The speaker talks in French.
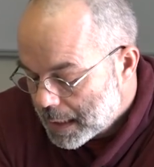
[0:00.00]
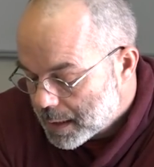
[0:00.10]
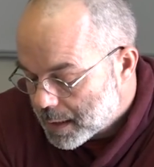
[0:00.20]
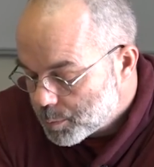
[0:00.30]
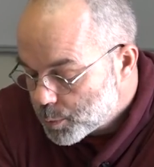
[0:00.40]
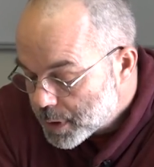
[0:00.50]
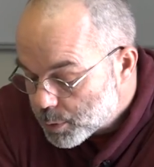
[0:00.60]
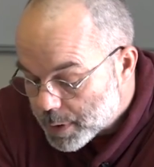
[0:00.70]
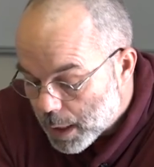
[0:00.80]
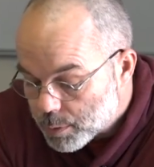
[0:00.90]
muni
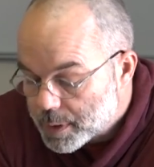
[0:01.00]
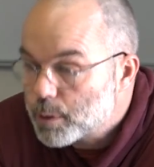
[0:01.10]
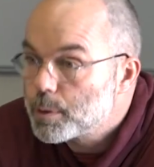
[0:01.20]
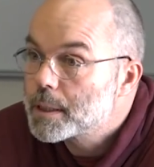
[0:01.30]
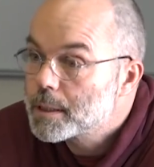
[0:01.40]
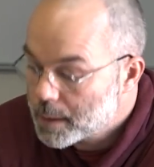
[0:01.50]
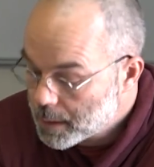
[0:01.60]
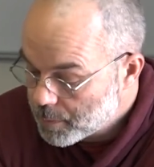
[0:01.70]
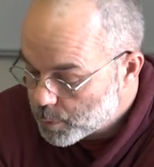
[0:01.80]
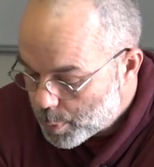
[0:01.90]
de garanties
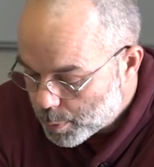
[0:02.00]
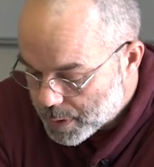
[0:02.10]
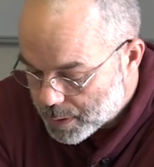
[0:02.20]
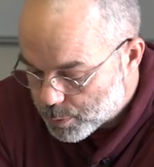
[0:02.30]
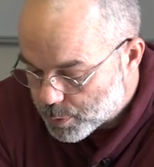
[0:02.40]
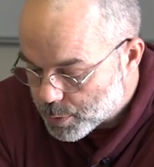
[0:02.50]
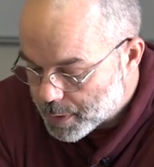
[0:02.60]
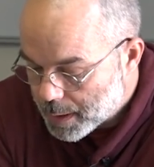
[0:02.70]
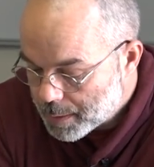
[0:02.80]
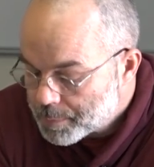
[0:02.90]
collectives, de protection
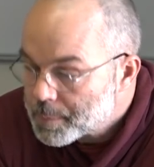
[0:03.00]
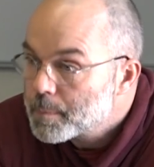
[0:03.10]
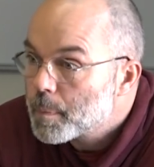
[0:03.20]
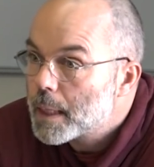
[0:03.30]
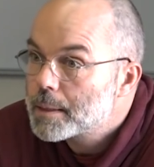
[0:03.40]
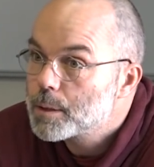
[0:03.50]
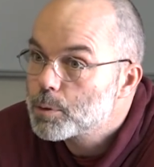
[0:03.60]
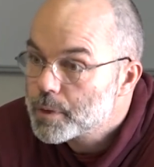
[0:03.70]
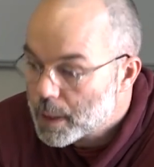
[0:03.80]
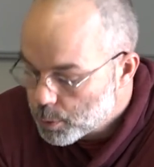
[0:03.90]
sociale. Ça
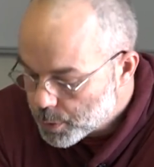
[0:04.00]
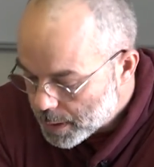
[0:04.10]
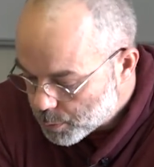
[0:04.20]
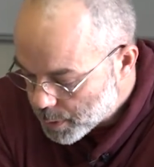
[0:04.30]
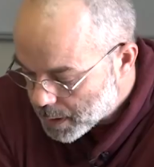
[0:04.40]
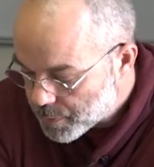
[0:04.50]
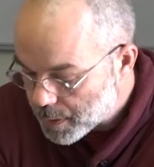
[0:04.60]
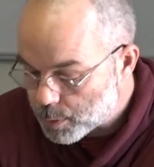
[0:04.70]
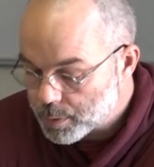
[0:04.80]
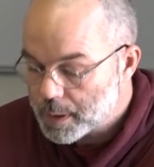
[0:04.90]
devient le statut de
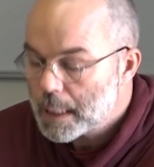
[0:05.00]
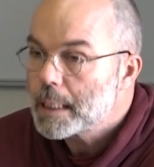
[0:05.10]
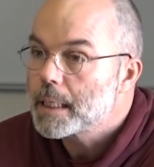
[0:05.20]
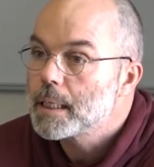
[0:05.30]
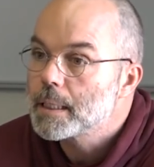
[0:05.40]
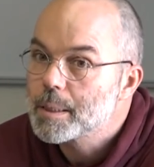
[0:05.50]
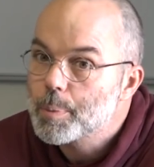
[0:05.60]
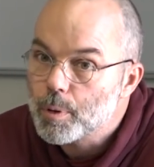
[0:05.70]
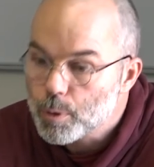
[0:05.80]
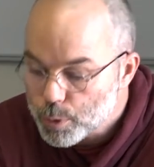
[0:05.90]
référence et
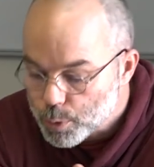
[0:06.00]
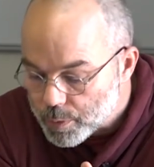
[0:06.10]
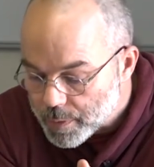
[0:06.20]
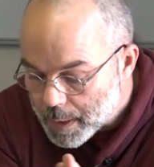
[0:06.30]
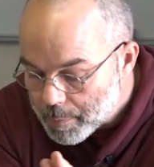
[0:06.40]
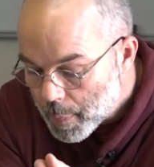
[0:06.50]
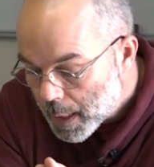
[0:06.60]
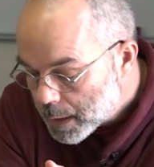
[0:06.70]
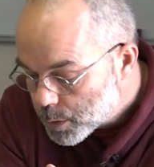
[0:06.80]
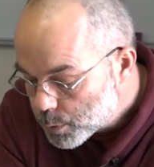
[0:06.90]
l'indépendance devient
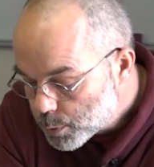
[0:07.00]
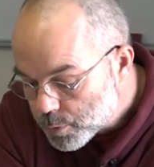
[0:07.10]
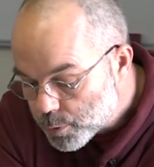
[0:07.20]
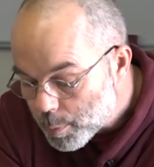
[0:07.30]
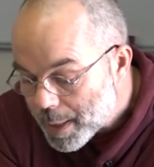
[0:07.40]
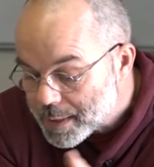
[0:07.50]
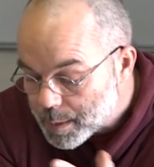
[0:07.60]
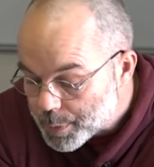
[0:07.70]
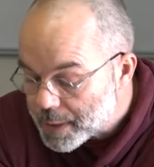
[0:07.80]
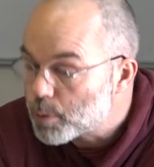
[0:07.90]
une forme
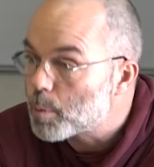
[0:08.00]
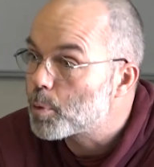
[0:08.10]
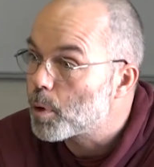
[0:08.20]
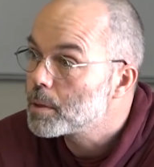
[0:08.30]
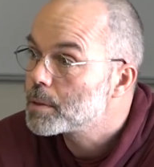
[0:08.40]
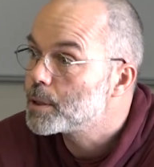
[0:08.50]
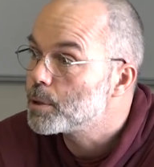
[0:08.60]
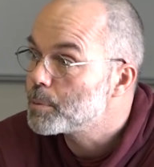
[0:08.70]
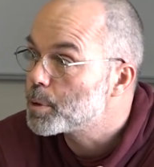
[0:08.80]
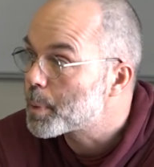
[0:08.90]
atypique d'emploi,
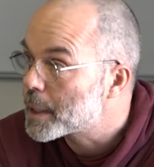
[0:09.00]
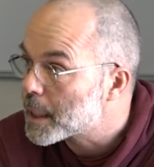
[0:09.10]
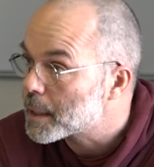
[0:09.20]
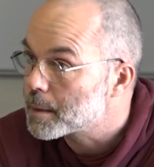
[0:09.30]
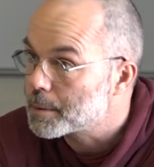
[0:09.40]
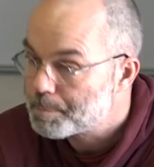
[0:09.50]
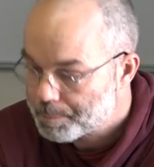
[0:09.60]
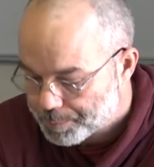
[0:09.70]
synonyme de précarité.